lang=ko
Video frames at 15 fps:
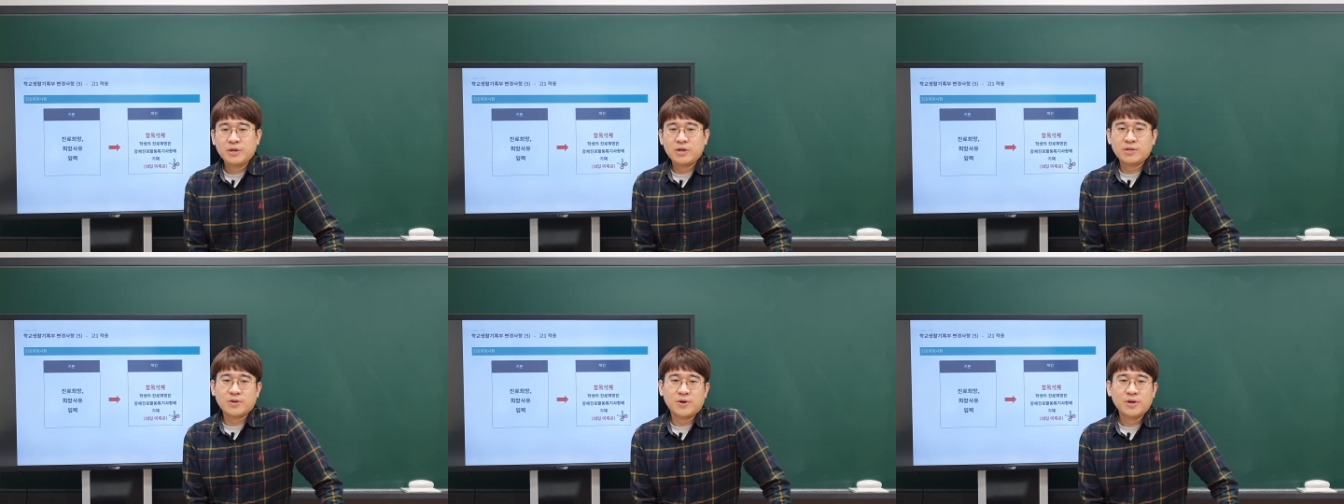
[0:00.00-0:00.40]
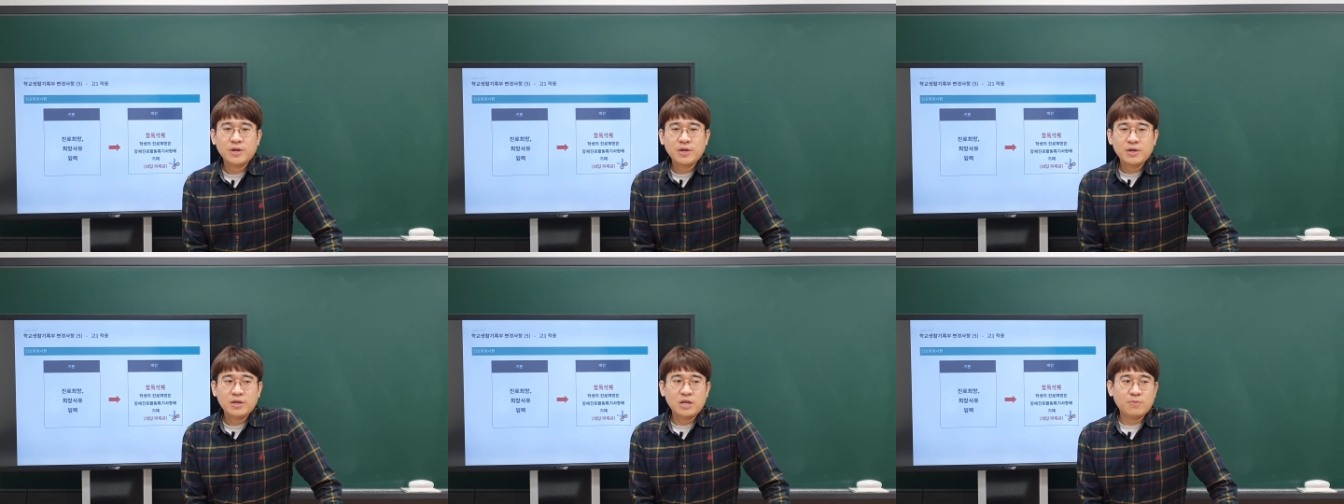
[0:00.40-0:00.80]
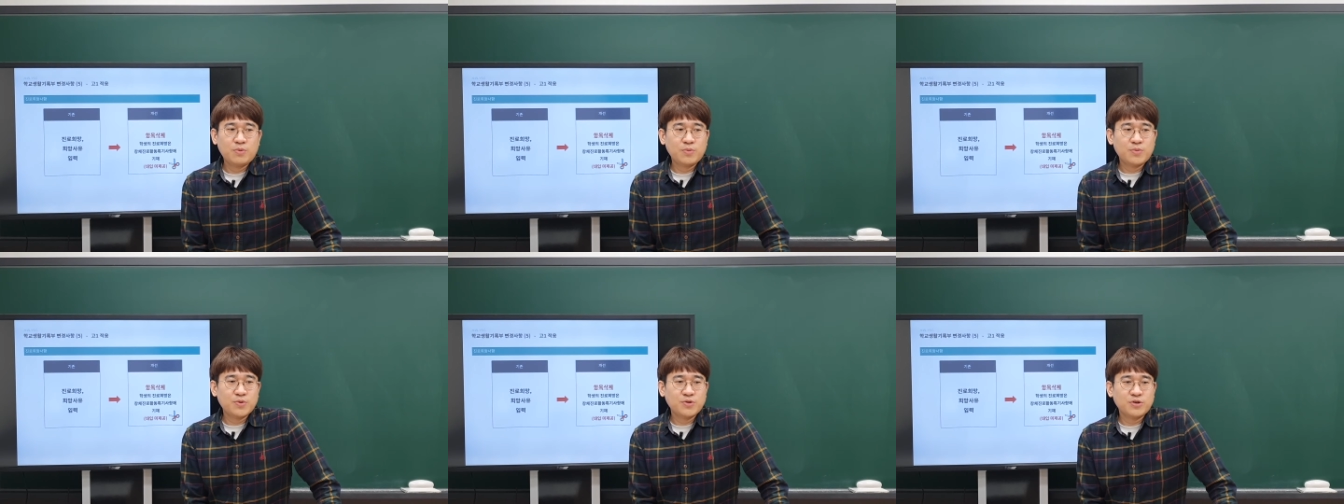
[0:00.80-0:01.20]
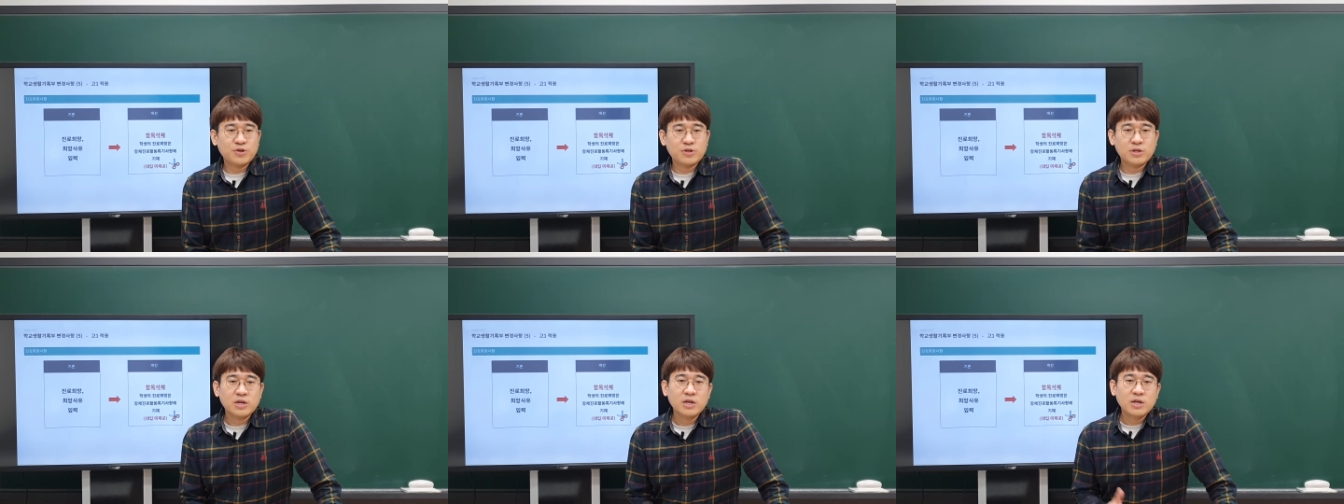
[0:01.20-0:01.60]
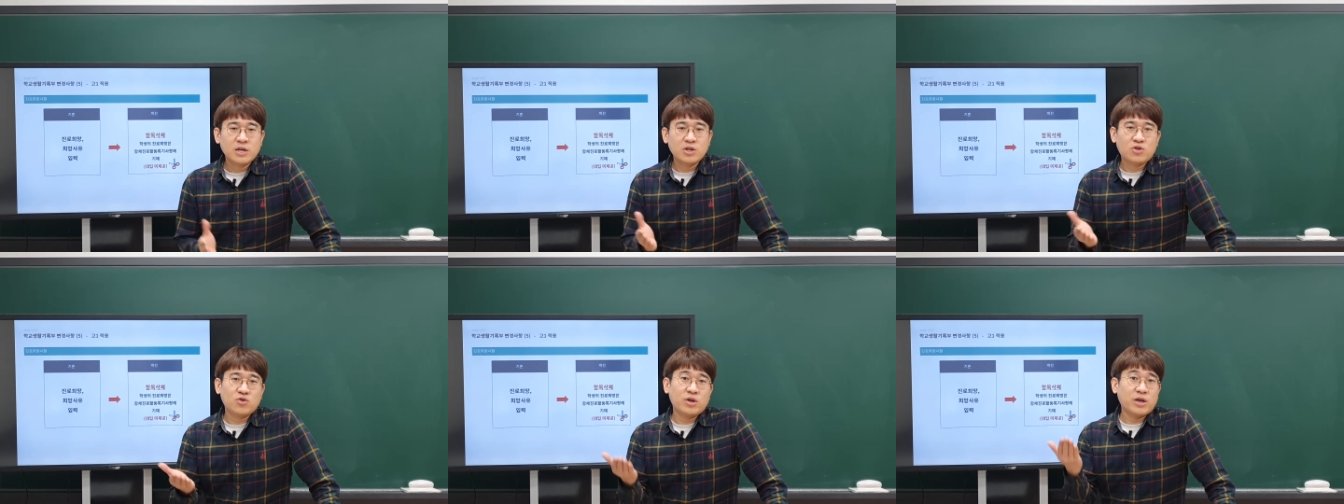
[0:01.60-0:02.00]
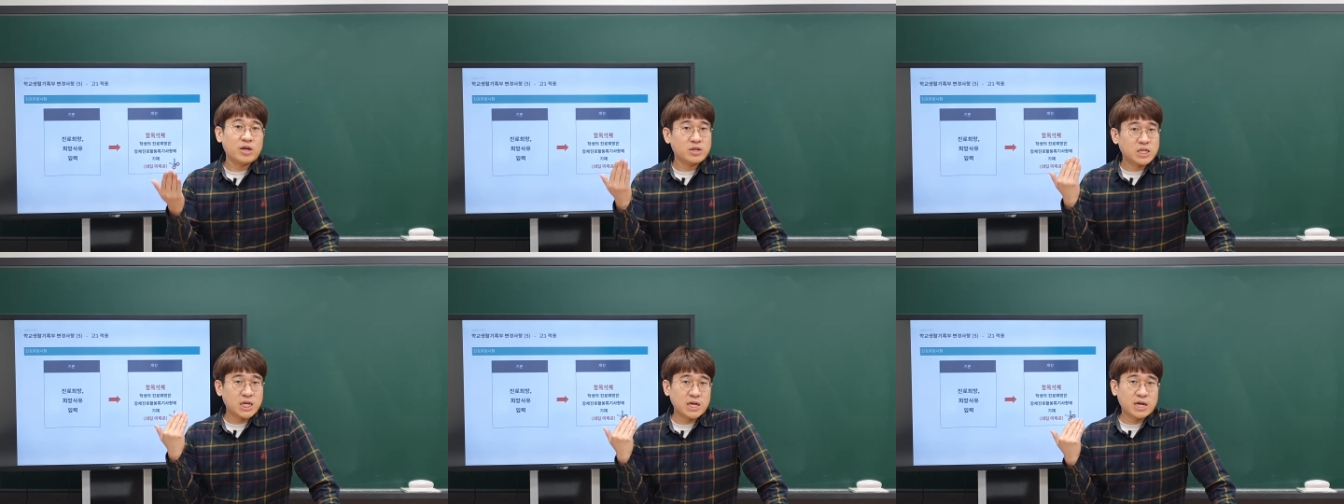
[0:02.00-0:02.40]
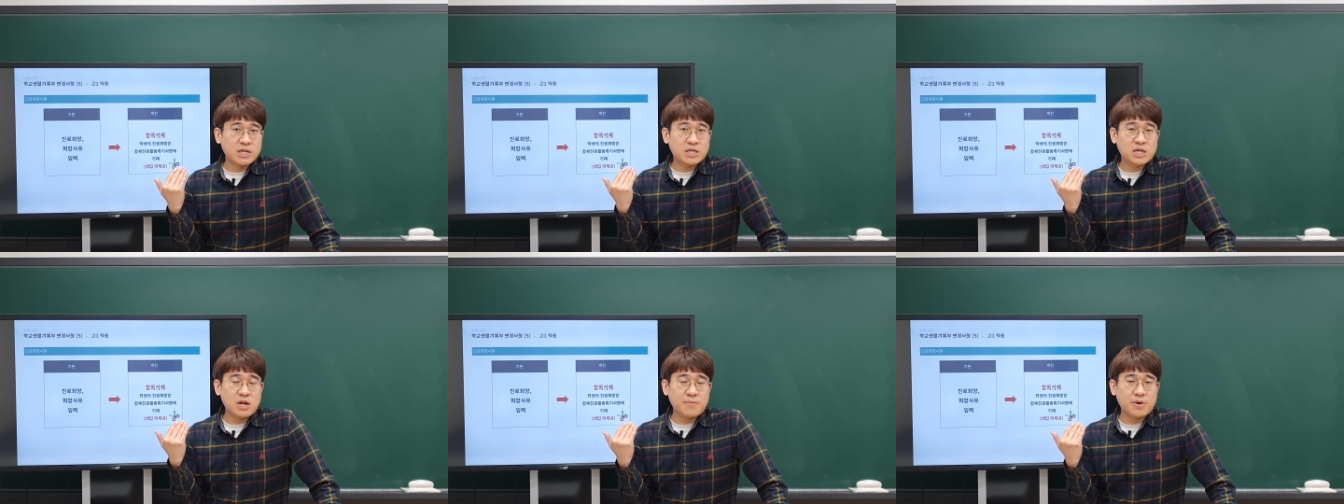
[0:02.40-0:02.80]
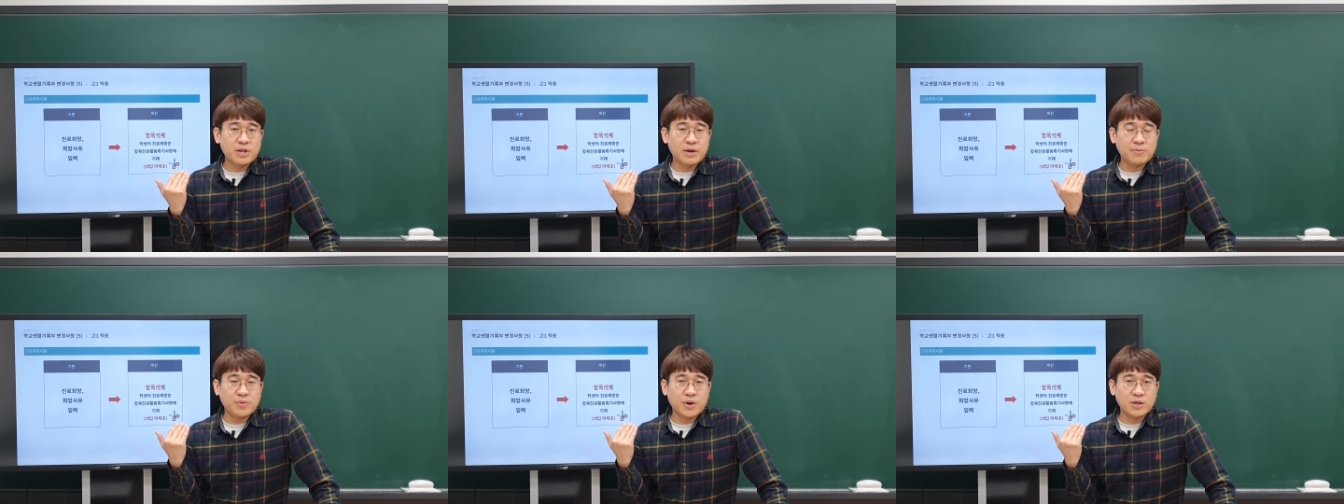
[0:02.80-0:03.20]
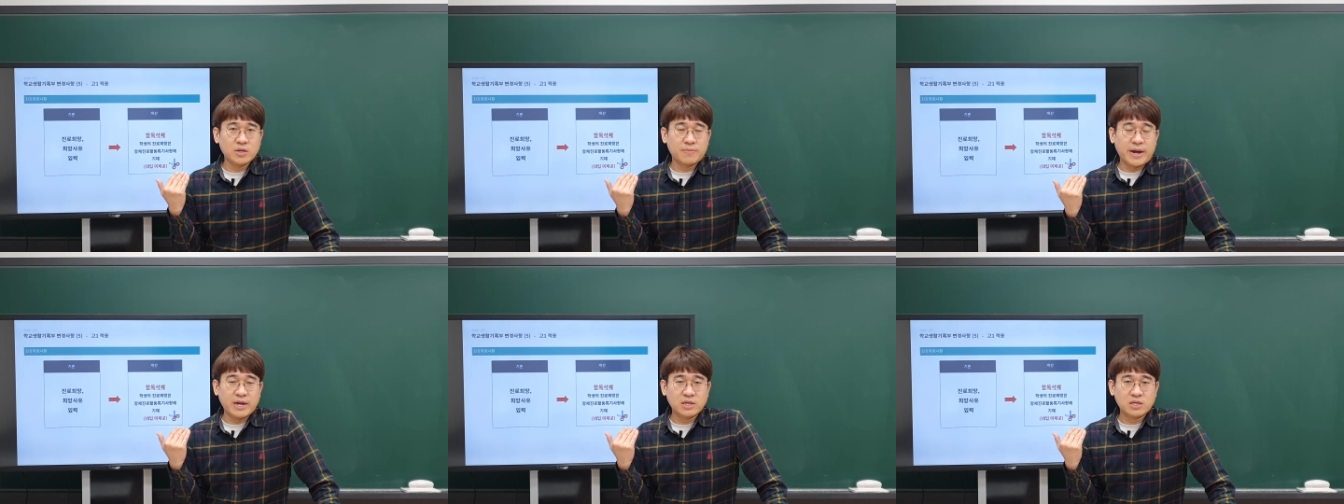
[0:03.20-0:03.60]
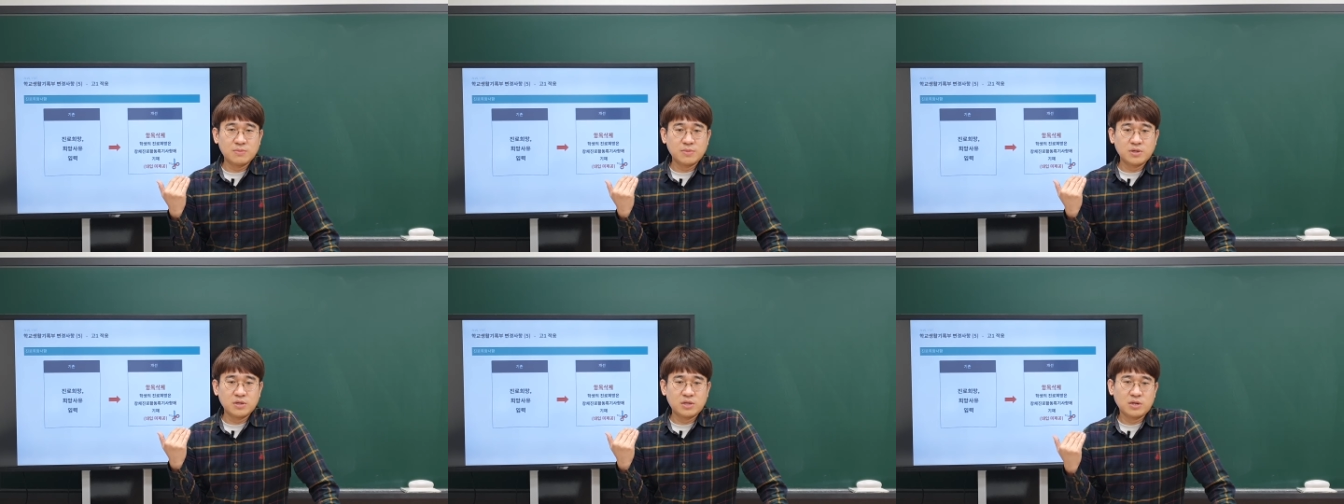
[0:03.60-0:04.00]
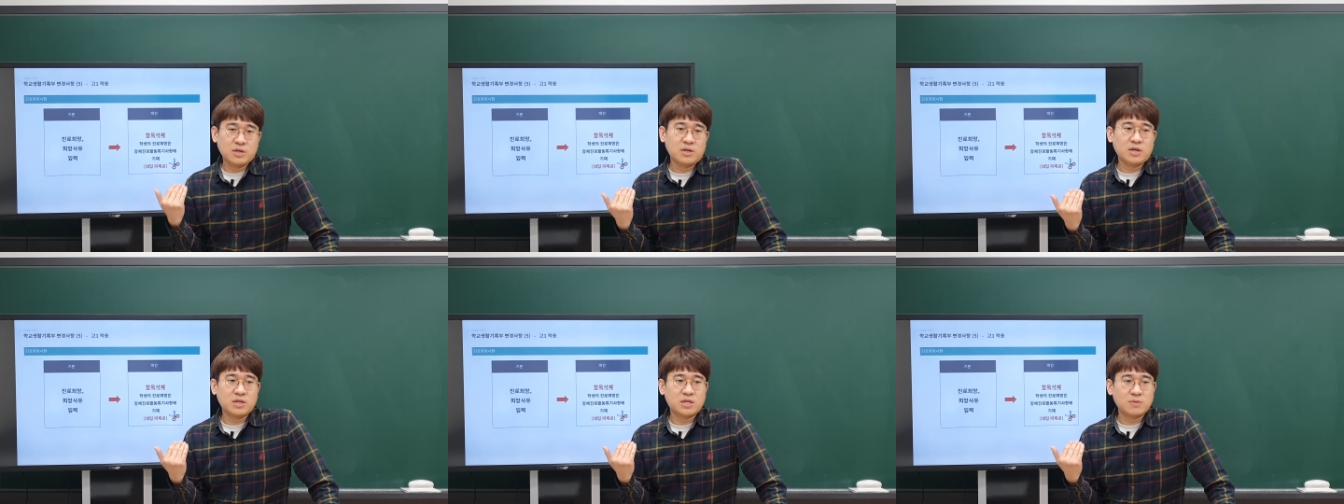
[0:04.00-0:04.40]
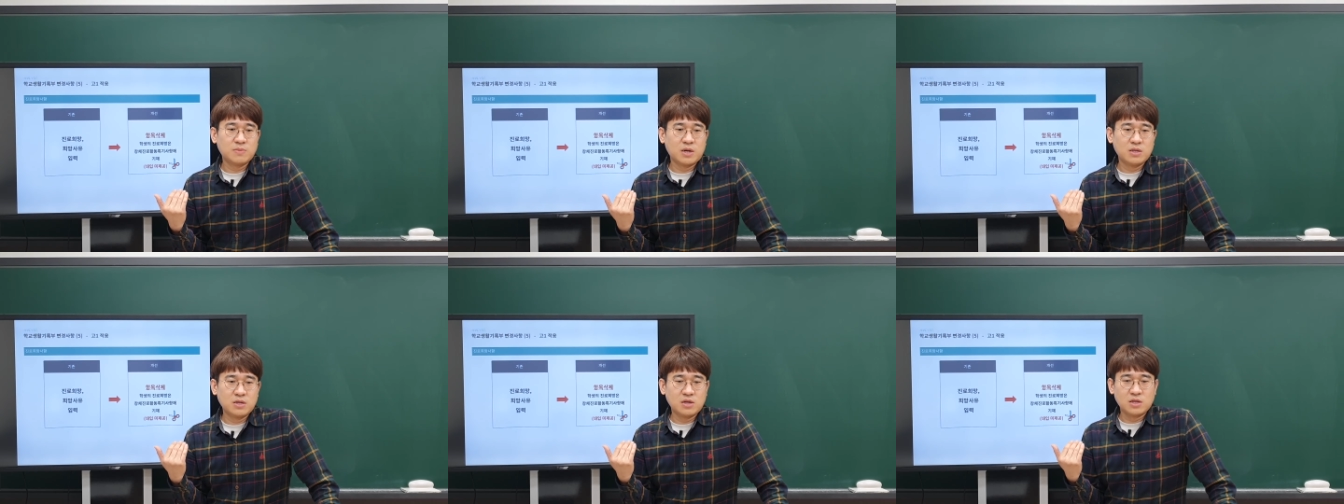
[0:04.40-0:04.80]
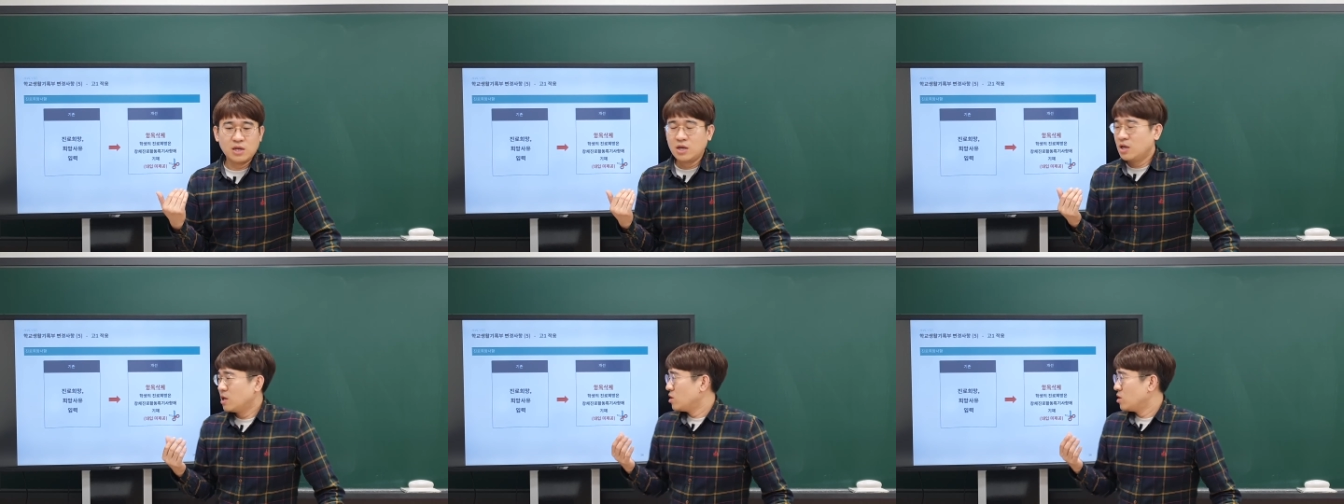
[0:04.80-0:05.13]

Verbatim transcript: 그래서 이 부분은 이 뒤에 제가 칠 번 항목에서 말씀을 드리겠지만은